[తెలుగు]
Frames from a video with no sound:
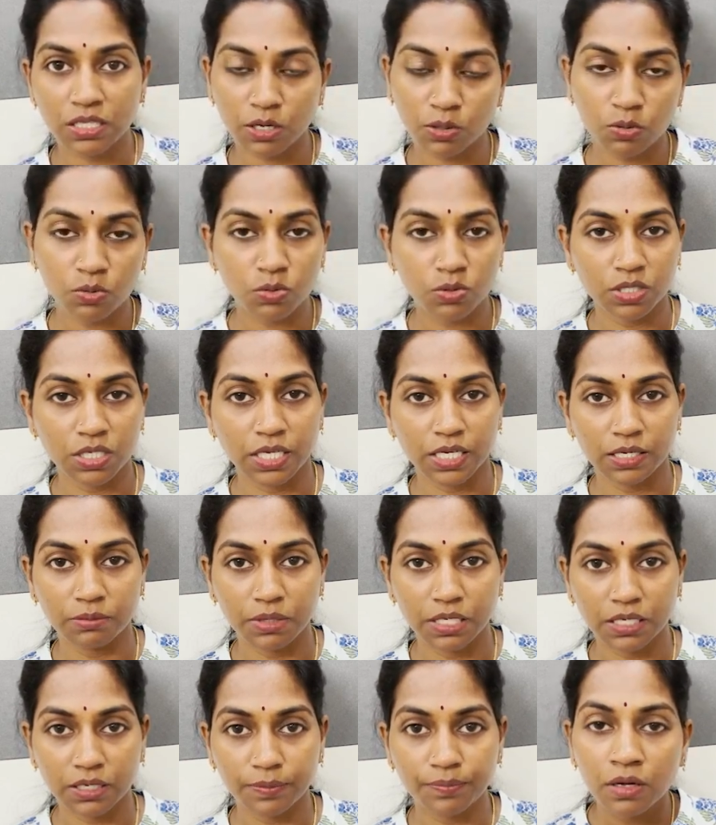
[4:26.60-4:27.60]
తక్కువ ఉంటాయి
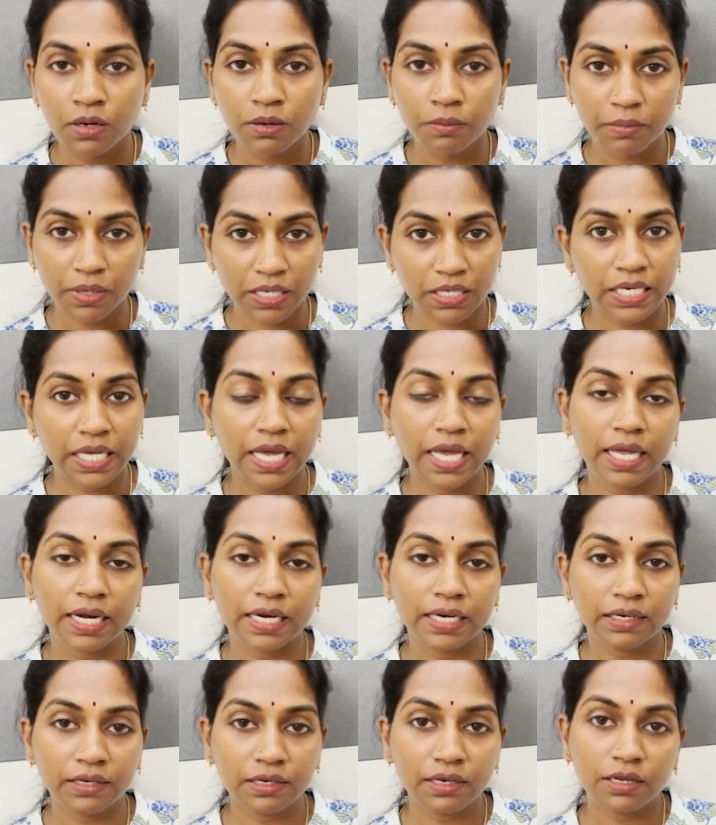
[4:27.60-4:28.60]
అనమాట మనం
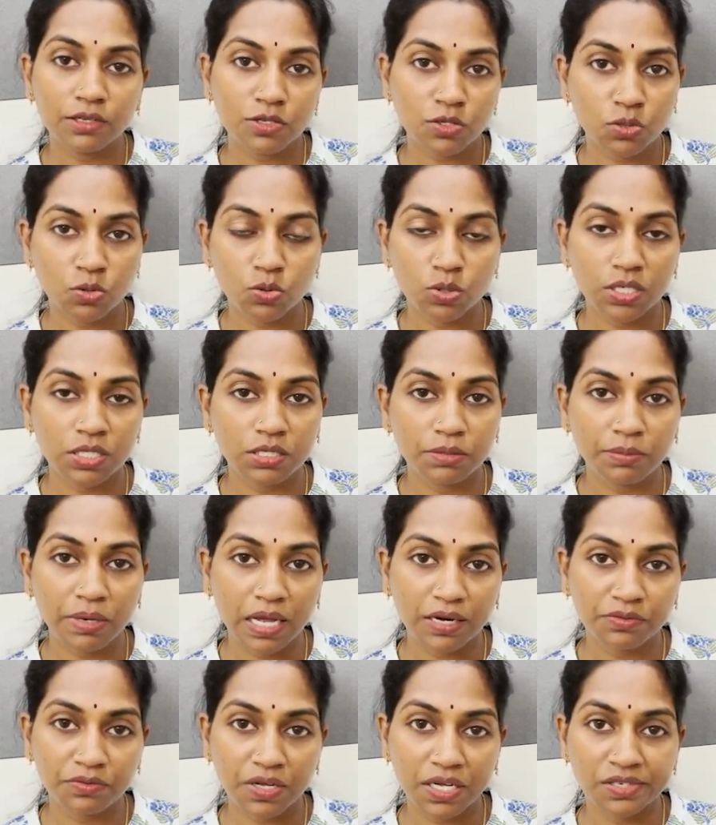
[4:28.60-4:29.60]
డైరెక్ట్గా సూరత్
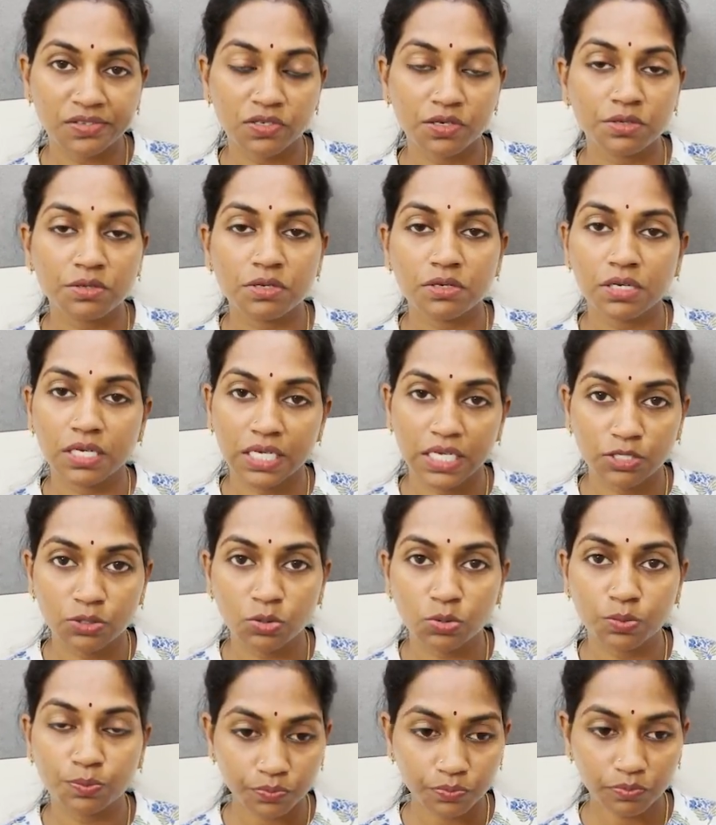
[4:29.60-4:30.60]
మ్యానుఫ్యాక్చర్స్
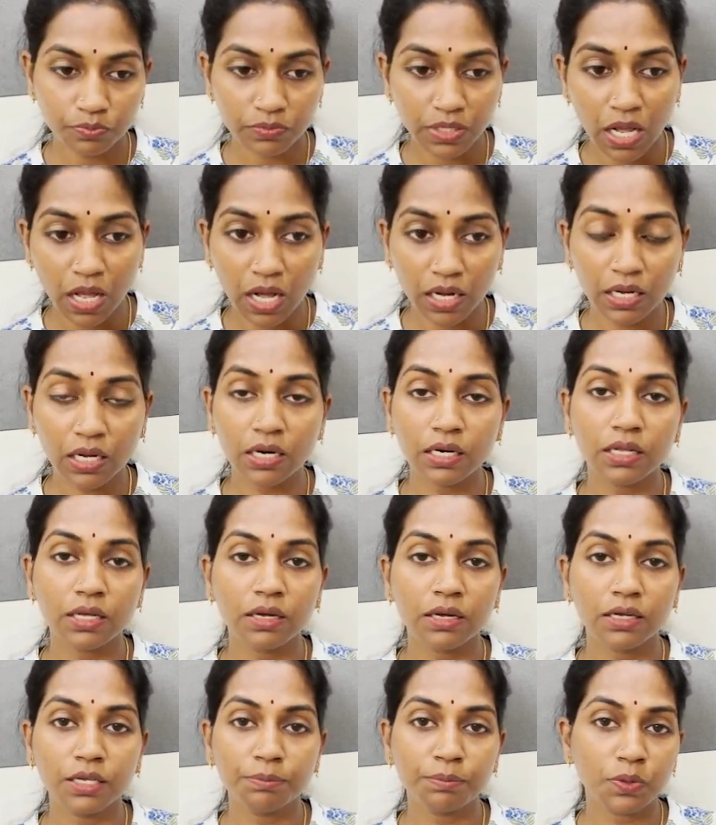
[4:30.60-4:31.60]
లేదు అక్కడ
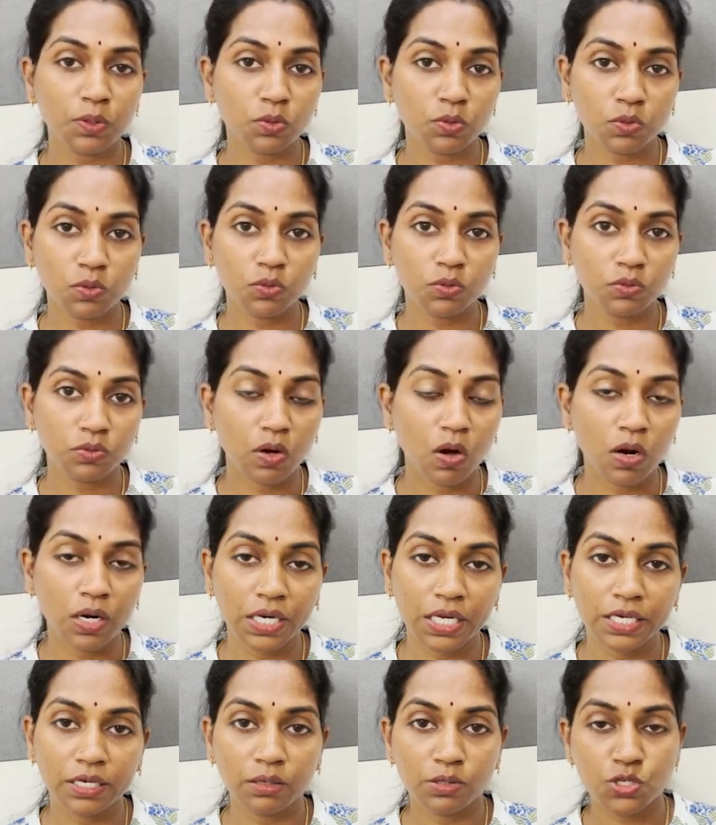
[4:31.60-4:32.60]
ఇప్పుడు
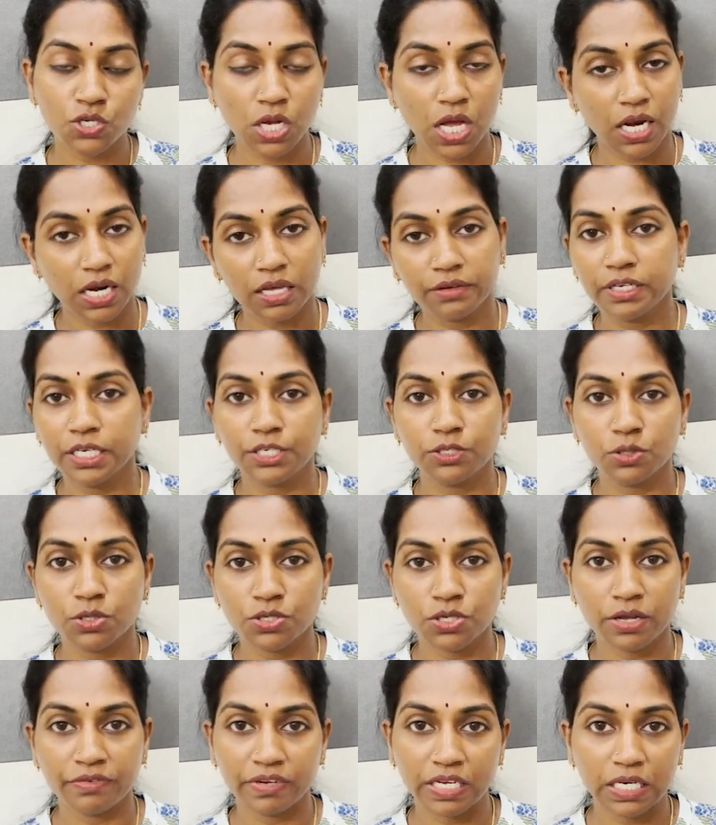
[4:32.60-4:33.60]
ఆన్లైన్లో చాలా
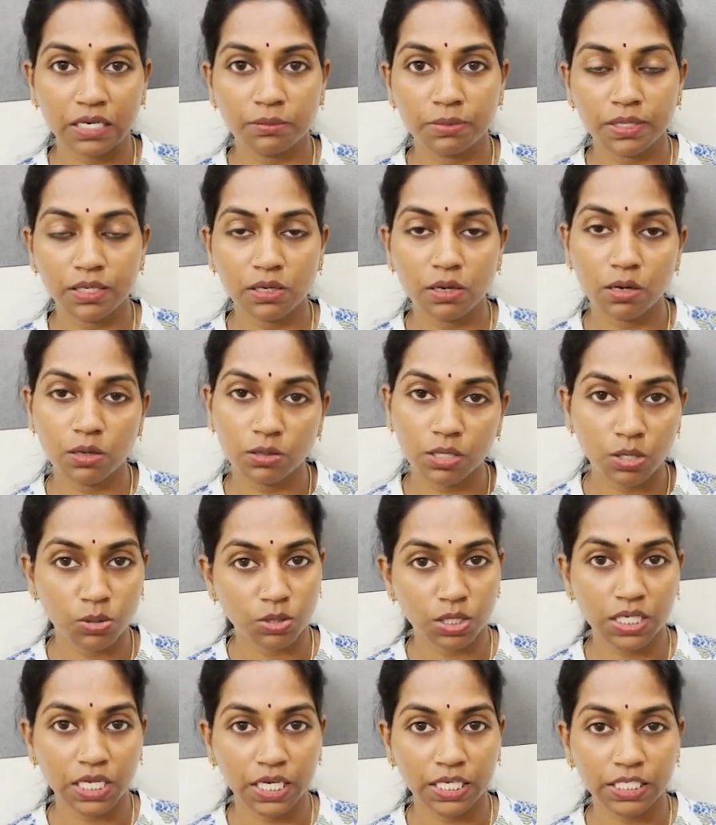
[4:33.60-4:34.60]
వీడియోస్ అవైలబుల్గా కూడా
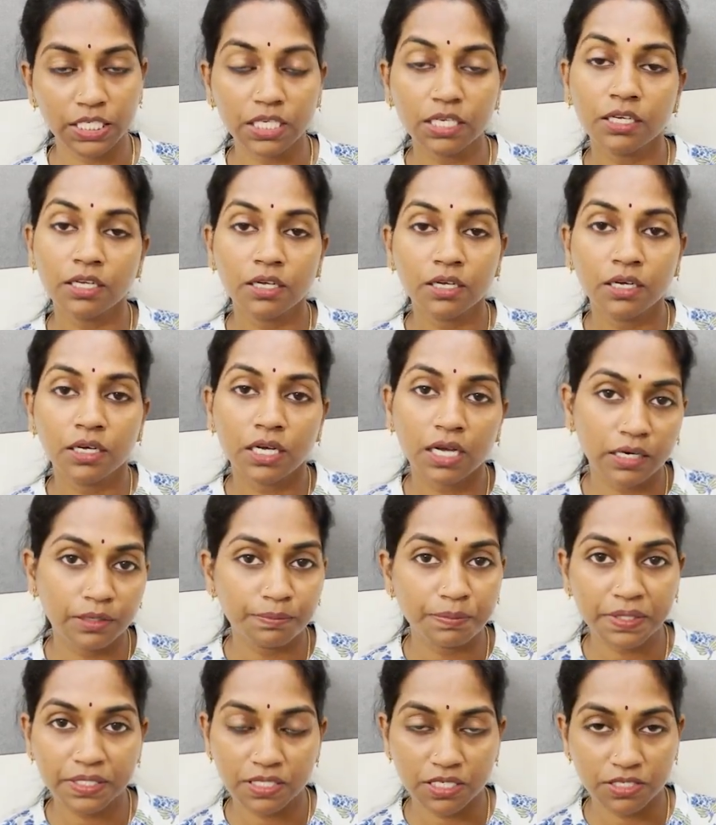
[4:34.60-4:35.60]
ఉన్నాయి
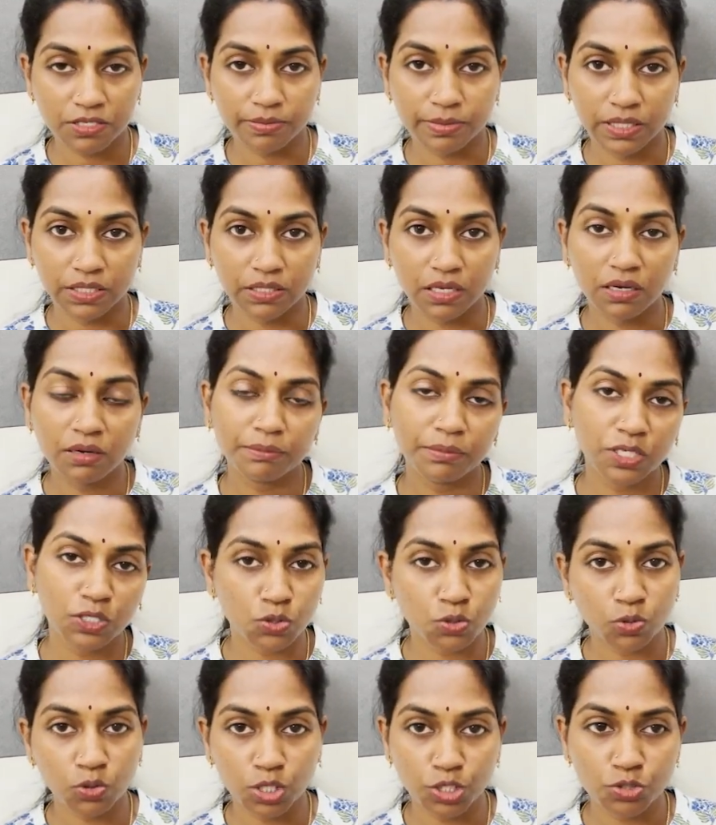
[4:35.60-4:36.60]
కట్ పీసెస్ మీద మీరు
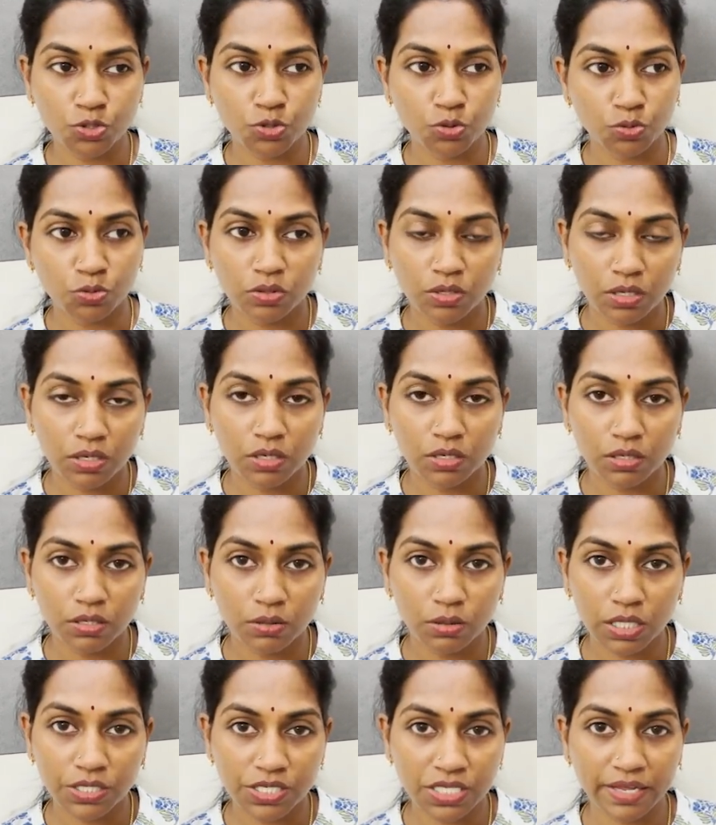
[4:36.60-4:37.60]
చూడొచ్చు uh,
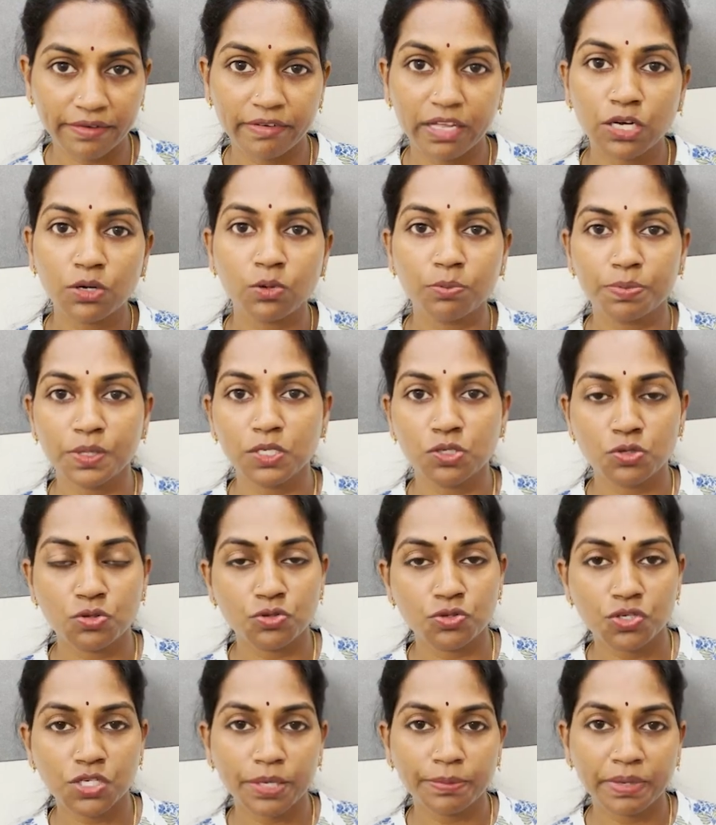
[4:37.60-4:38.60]
ఒక సెవెన్ రూపీస్
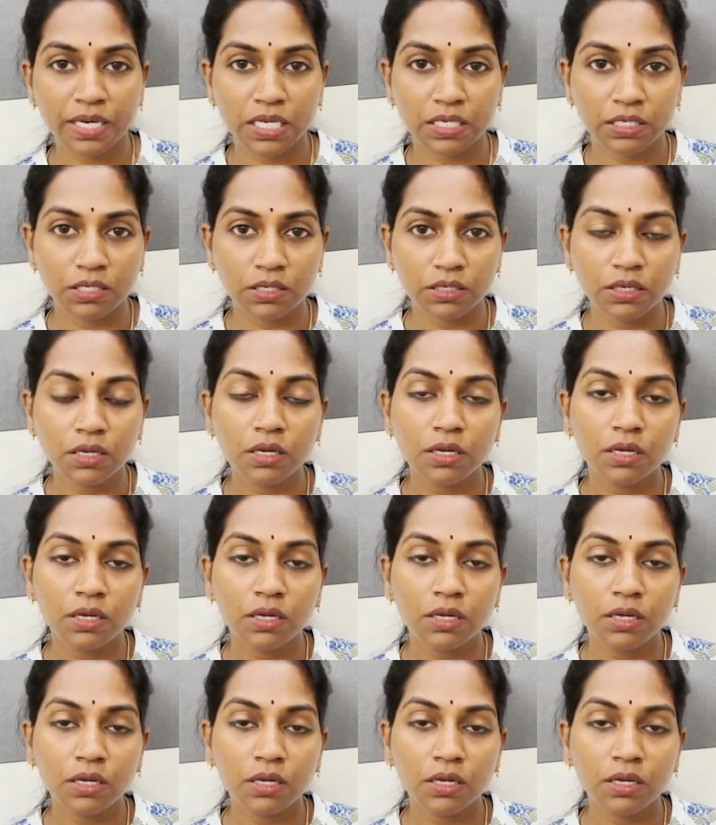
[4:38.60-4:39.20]
నుంచే మనకి